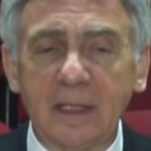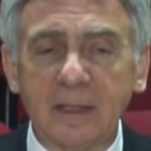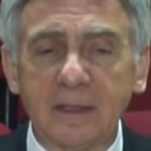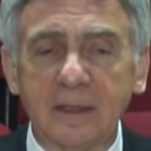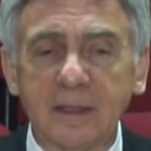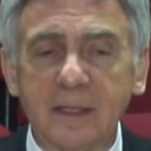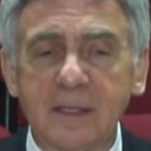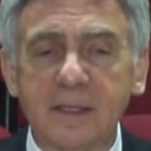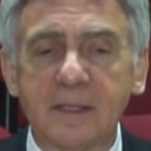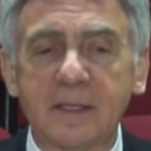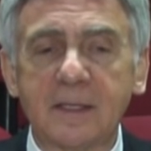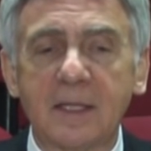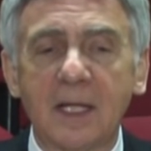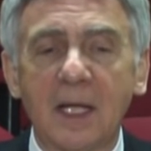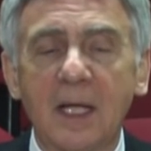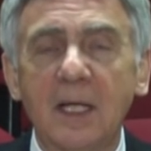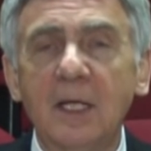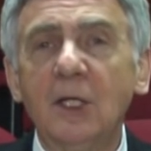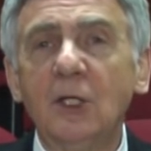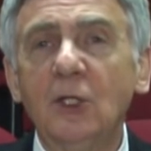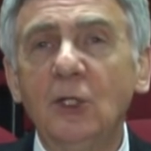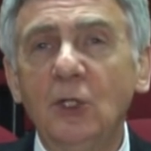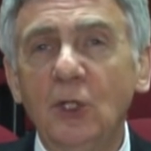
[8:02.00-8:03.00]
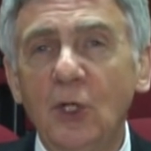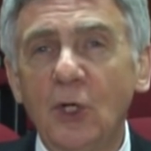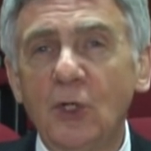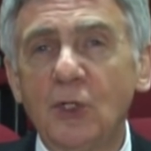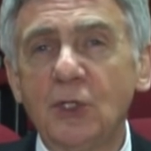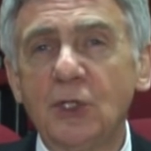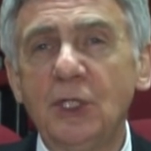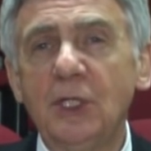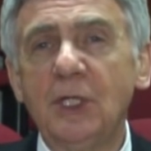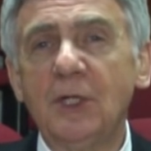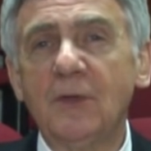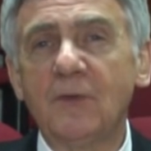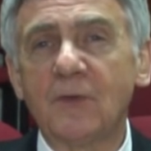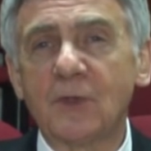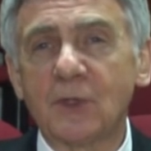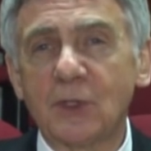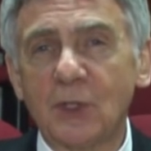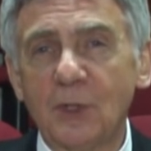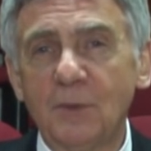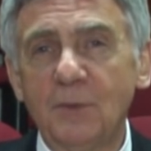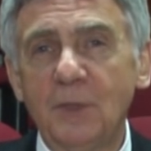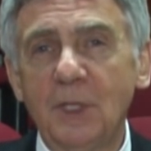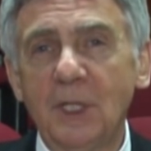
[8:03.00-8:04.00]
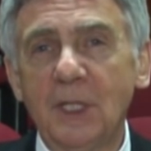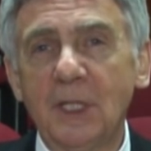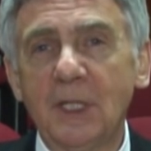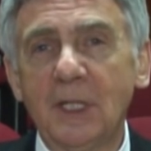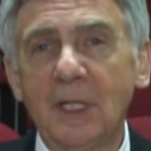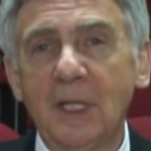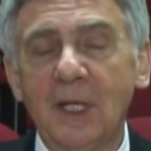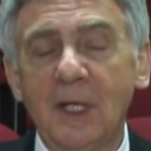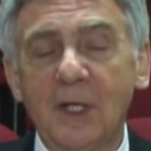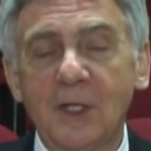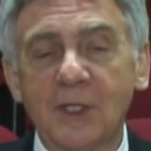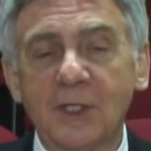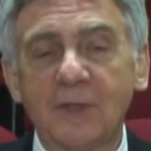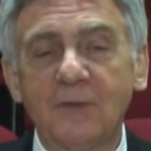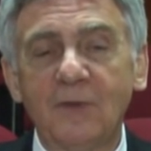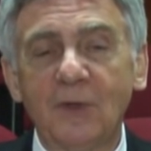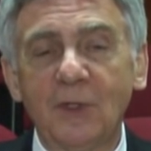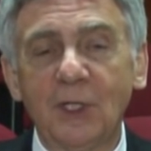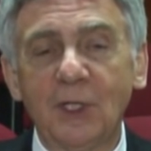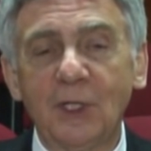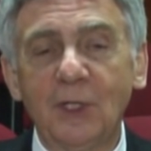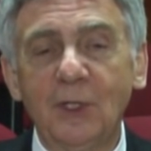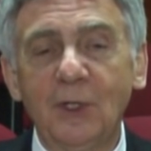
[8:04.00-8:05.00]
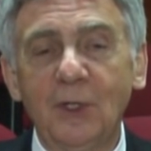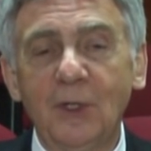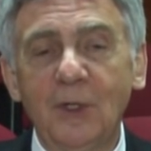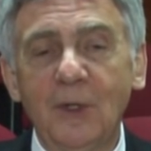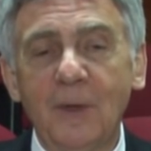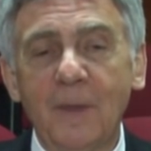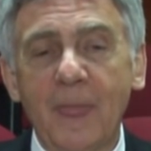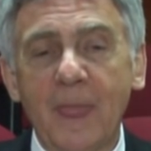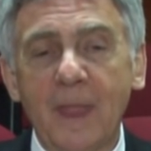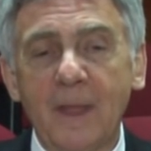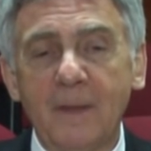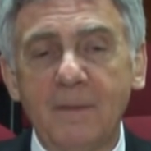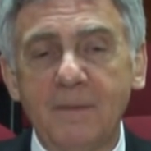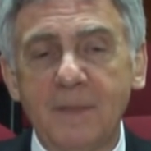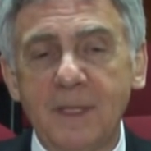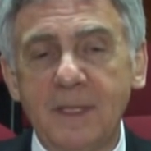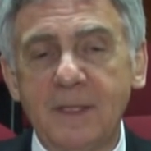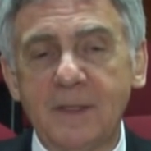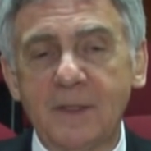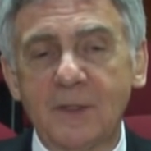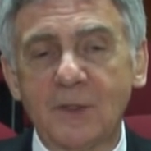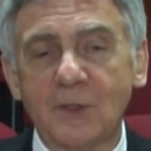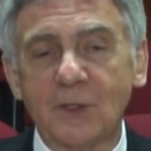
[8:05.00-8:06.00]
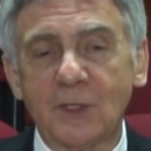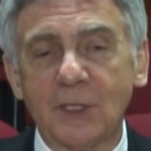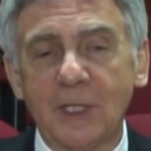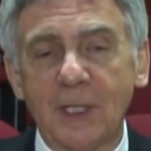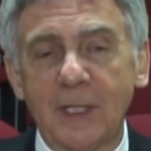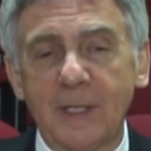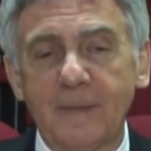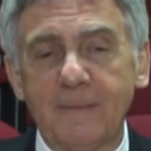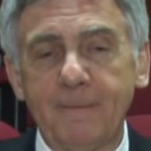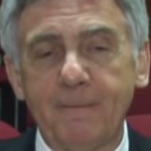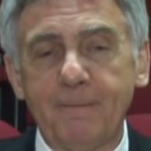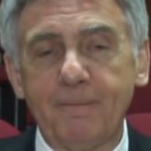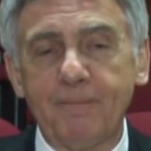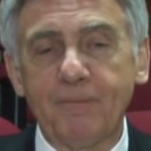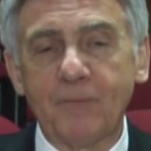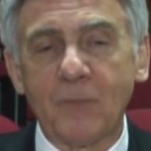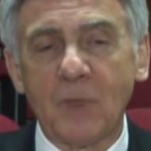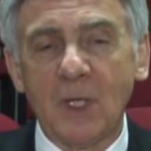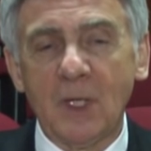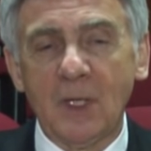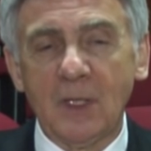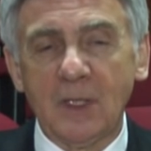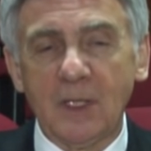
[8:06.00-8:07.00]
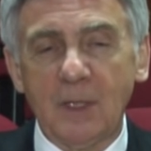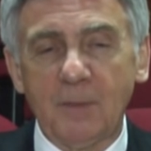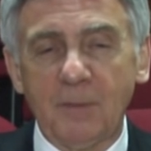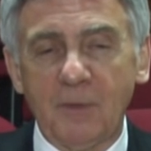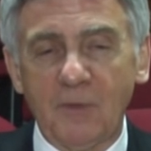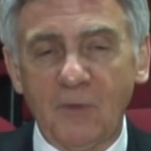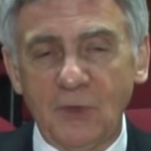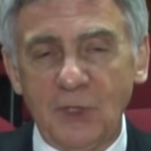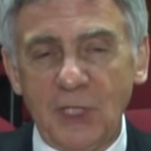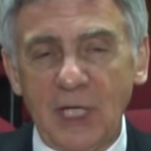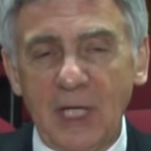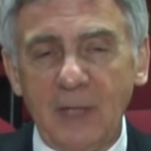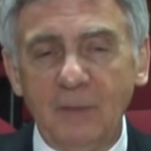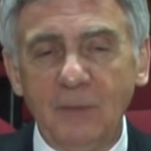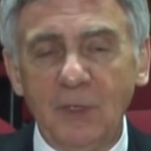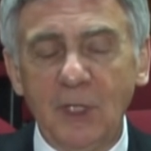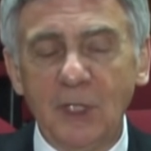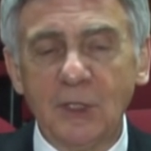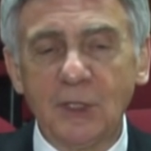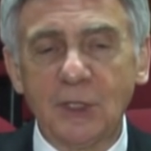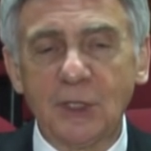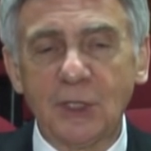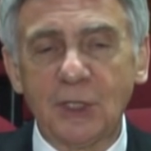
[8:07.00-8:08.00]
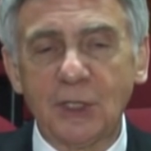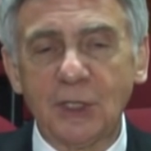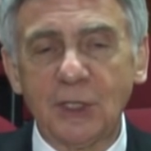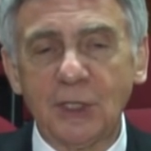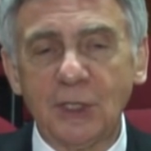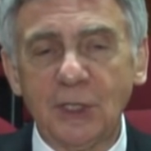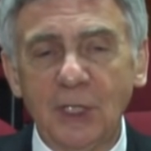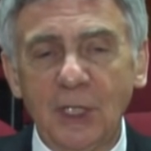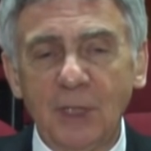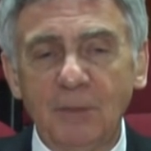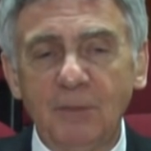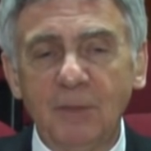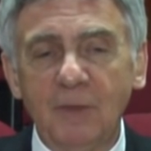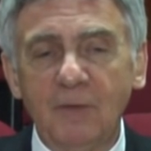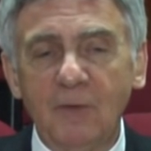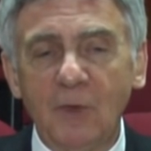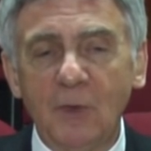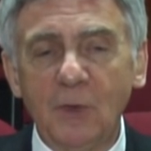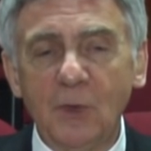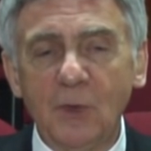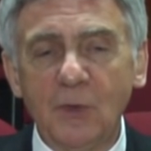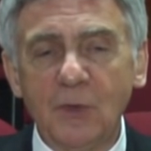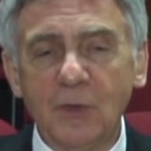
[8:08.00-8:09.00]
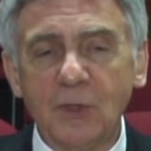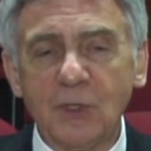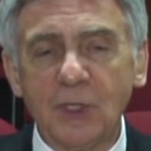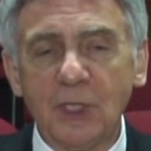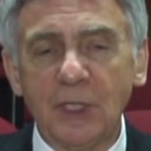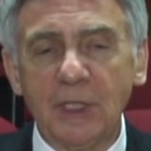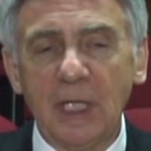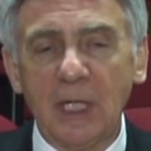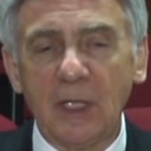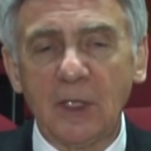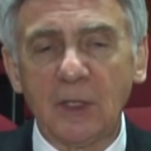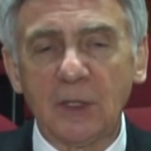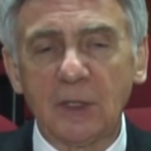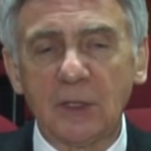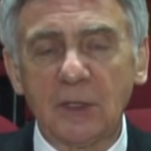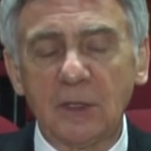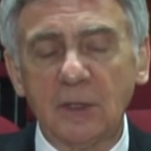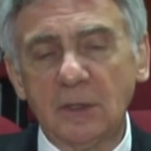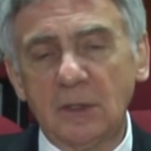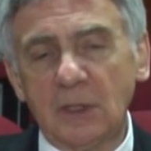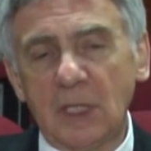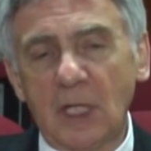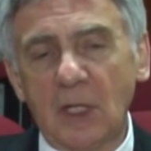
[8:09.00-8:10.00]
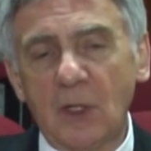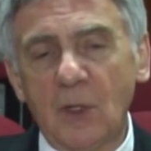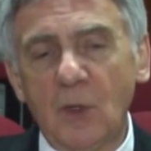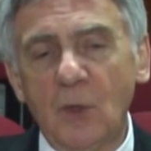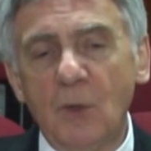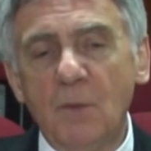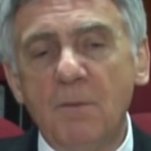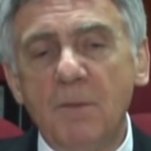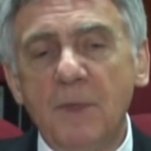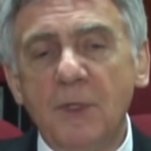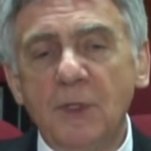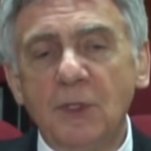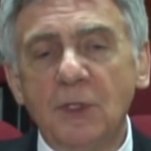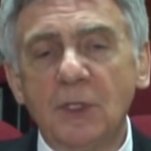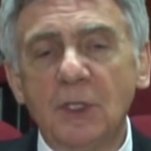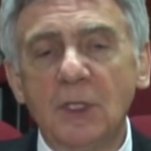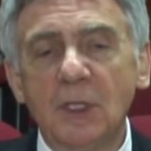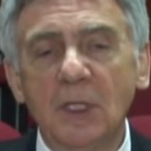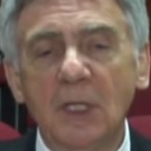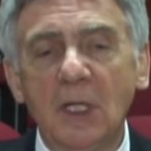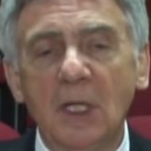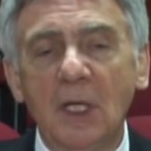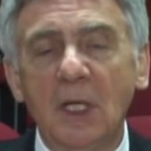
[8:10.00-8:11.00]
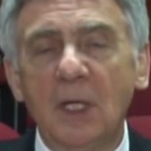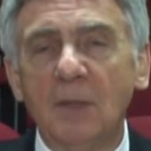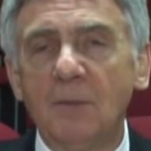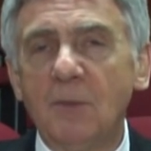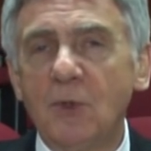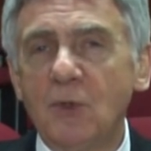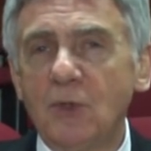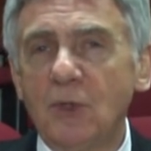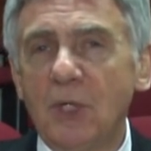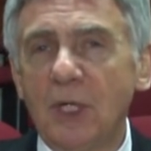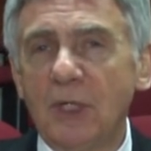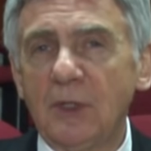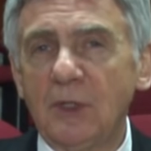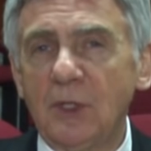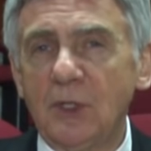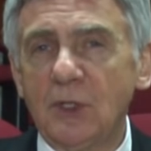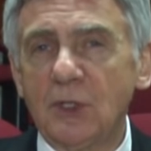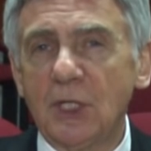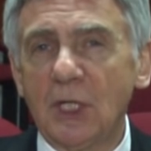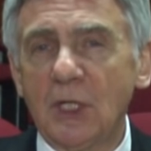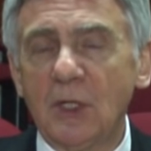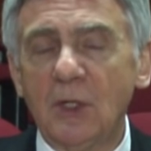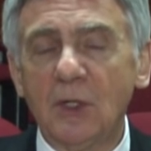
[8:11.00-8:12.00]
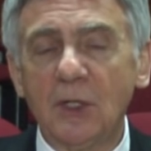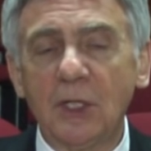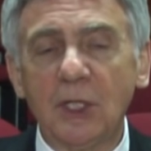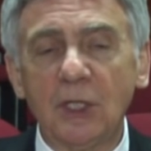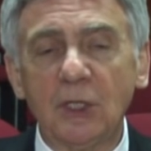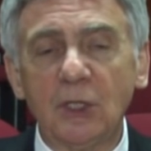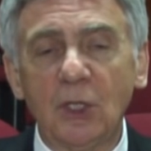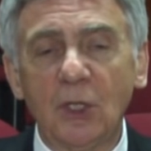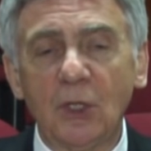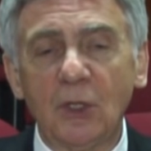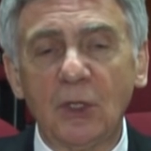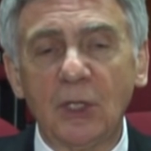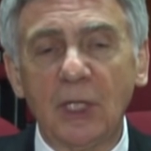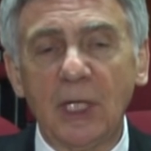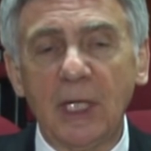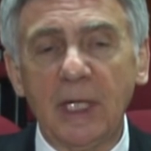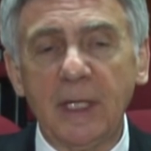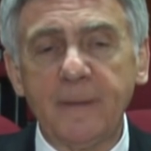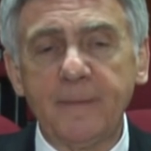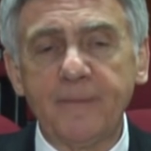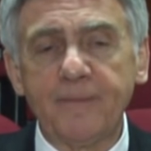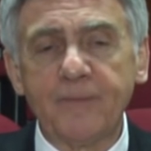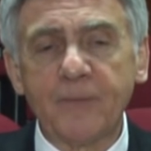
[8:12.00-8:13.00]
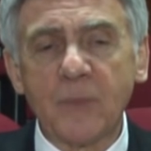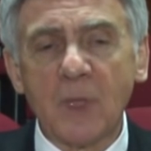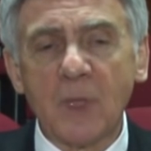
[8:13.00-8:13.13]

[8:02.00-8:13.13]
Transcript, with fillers: artysta nosi w sobie swojego mistrza. Ja powiedziałem też, y, powołując się na taką myśl późnoantycznego retora,